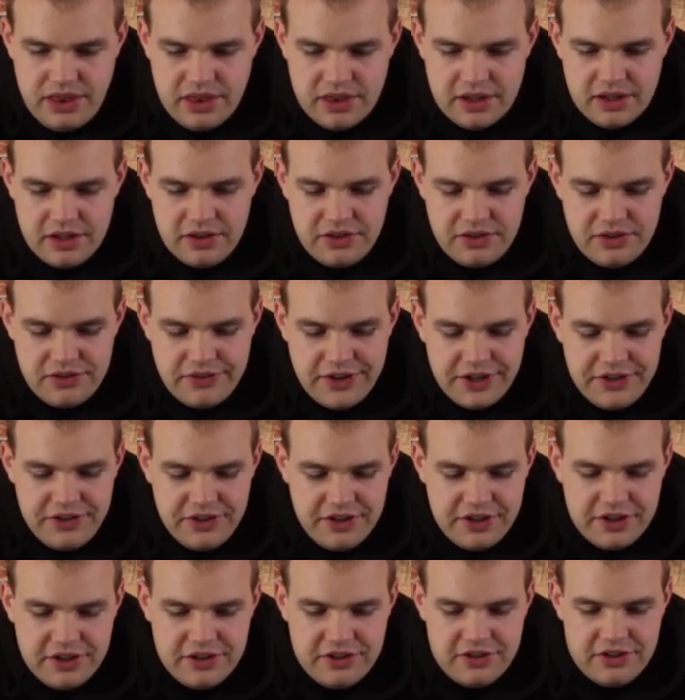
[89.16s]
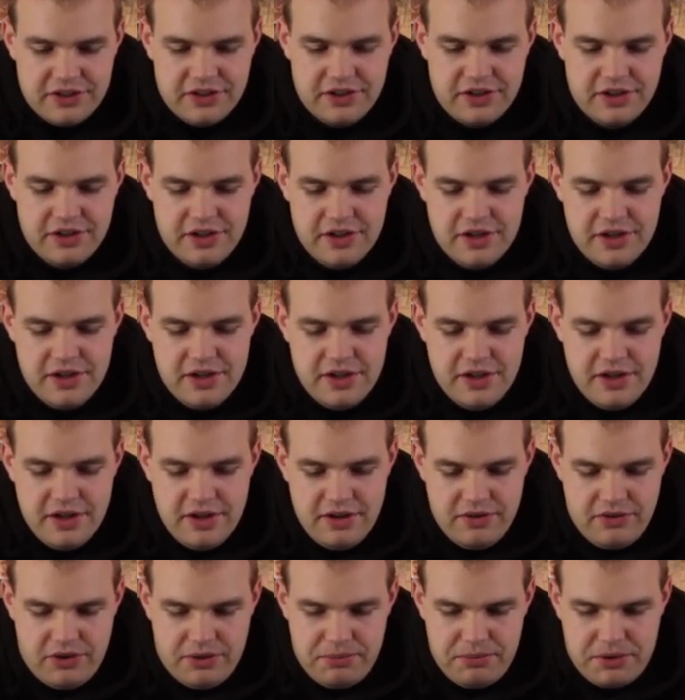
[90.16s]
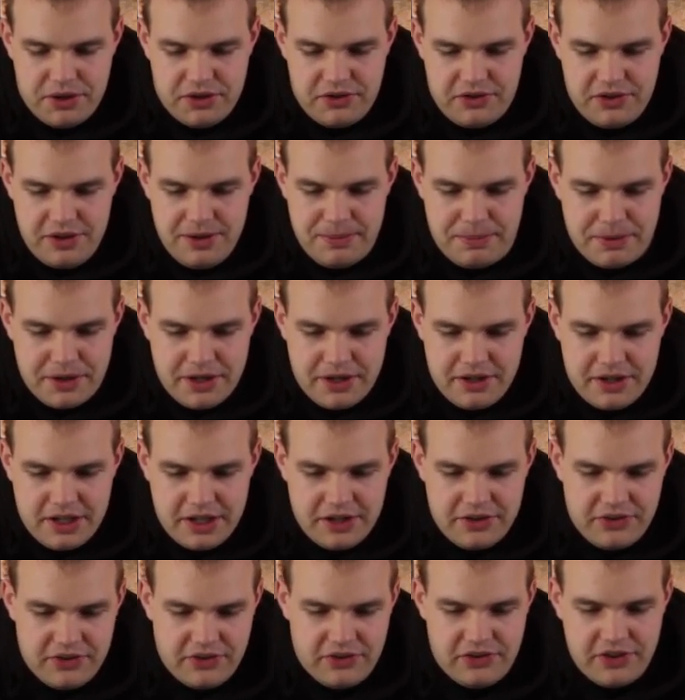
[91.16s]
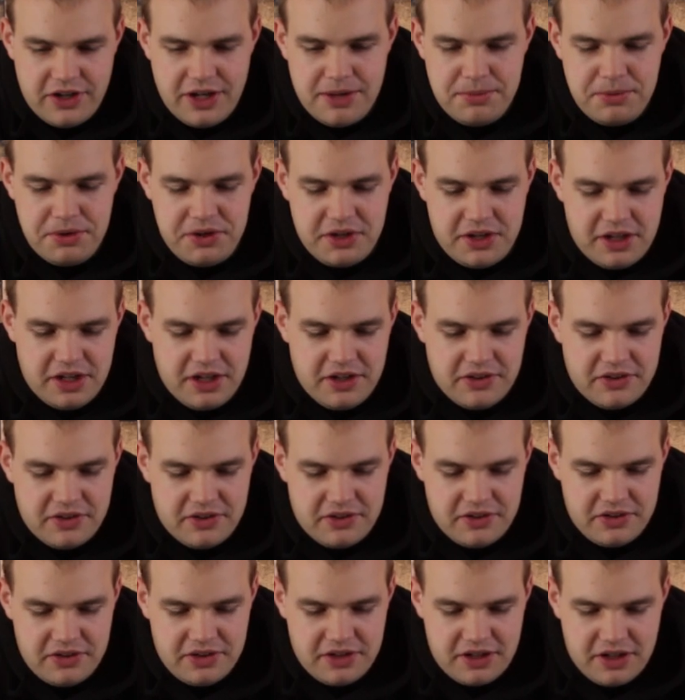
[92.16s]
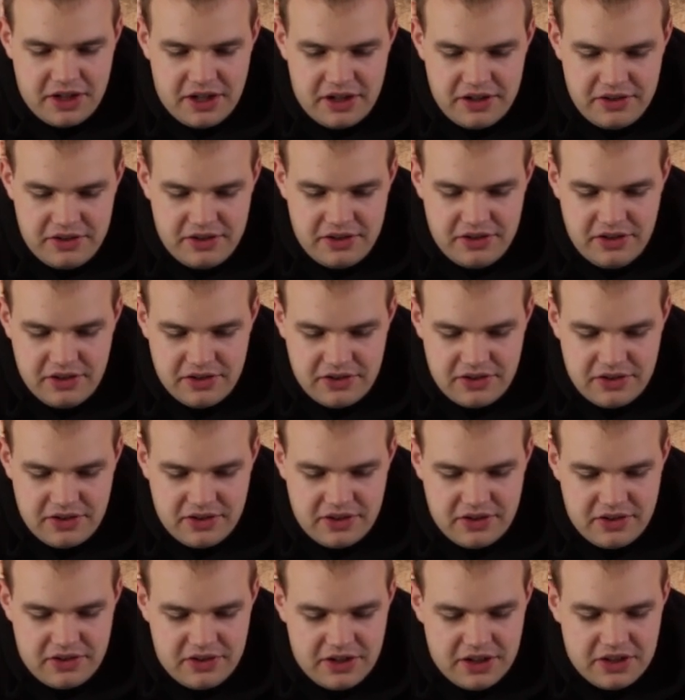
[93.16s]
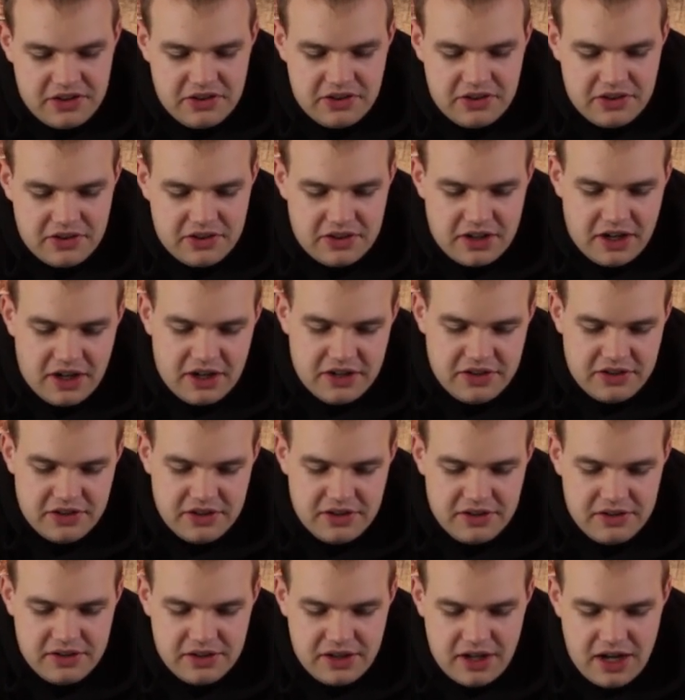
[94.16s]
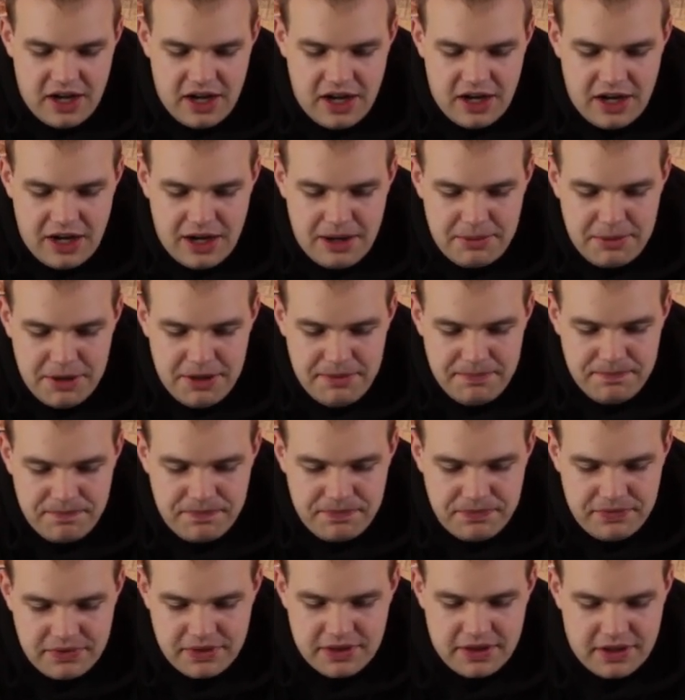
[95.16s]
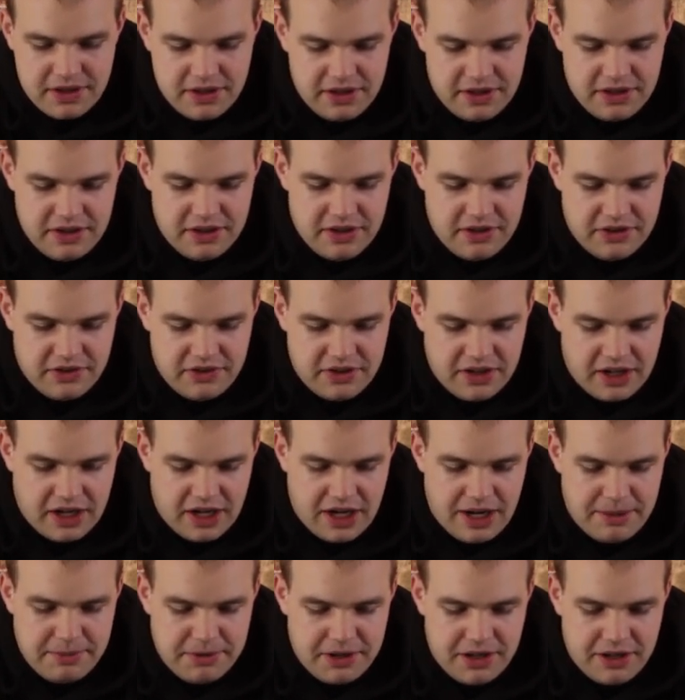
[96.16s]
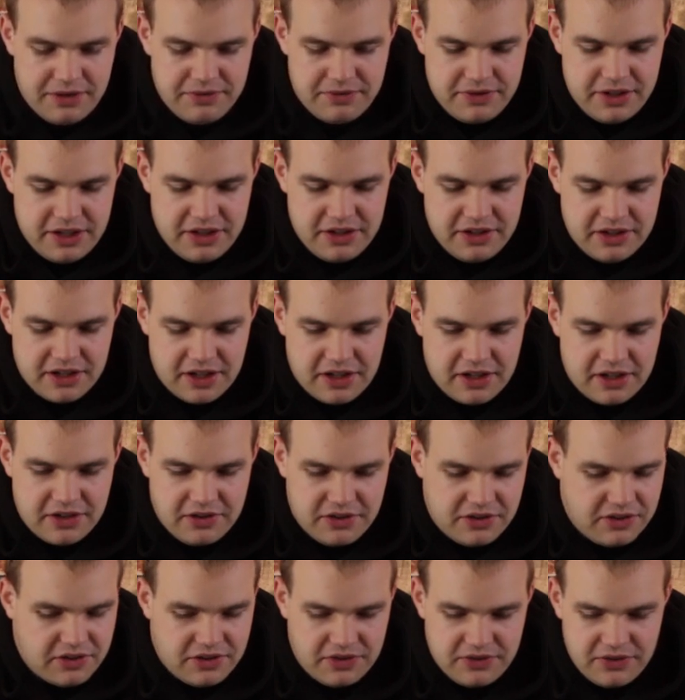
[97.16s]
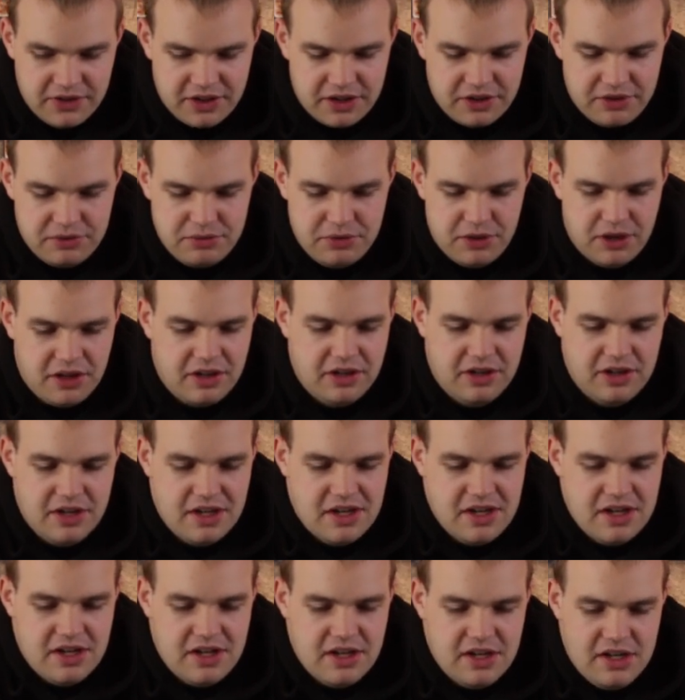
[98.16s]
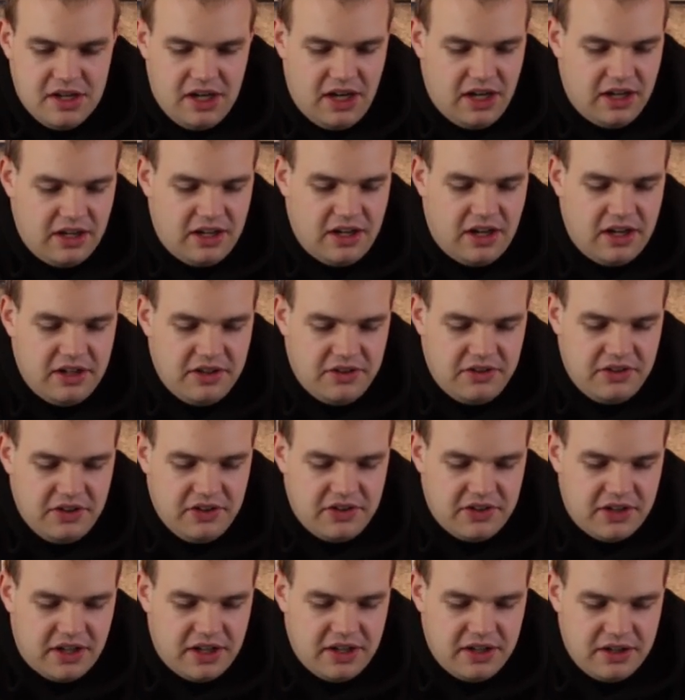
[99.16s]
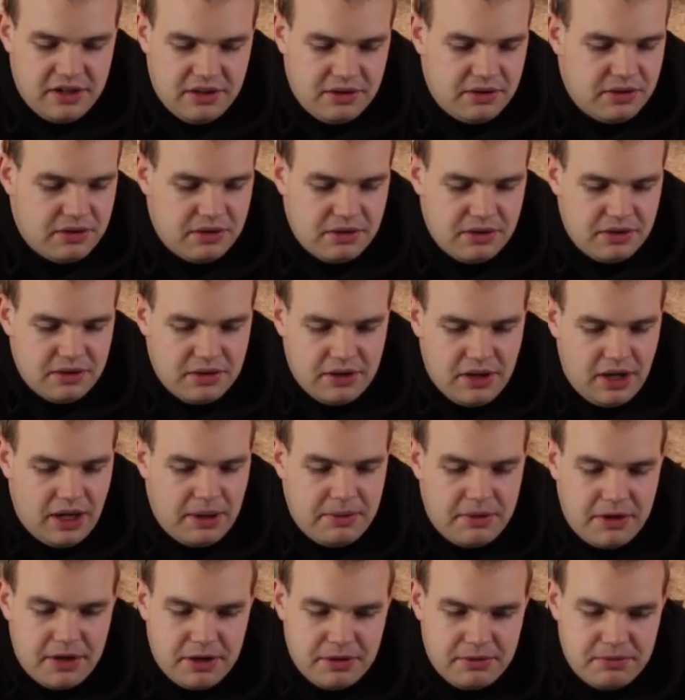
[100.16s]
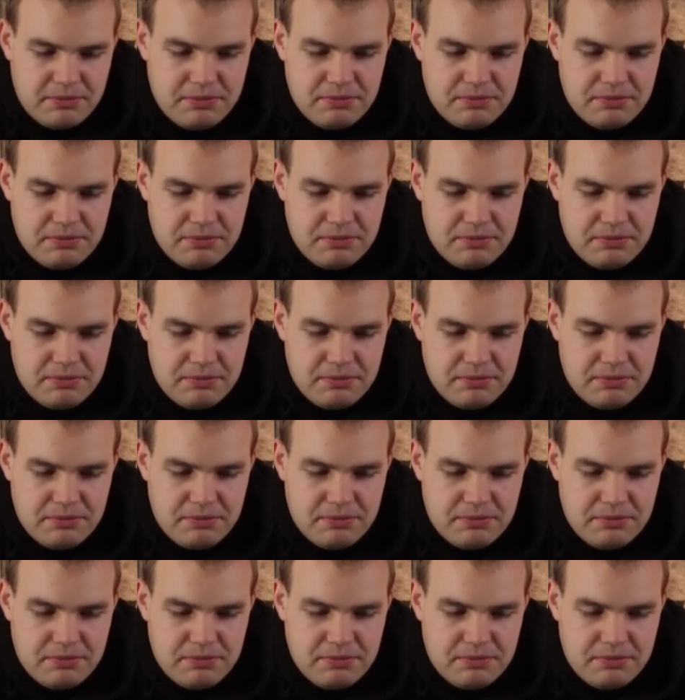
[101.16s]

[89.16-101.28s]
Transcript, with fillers: das zweite Kit vom Prinzip her enthält es dasselbe, die Gläser sind die gleichen, das Set ist das gleiche, aber hier ist der Rahmen ein wenig anders. Das ist wirklich nur ein kleines Detail, aber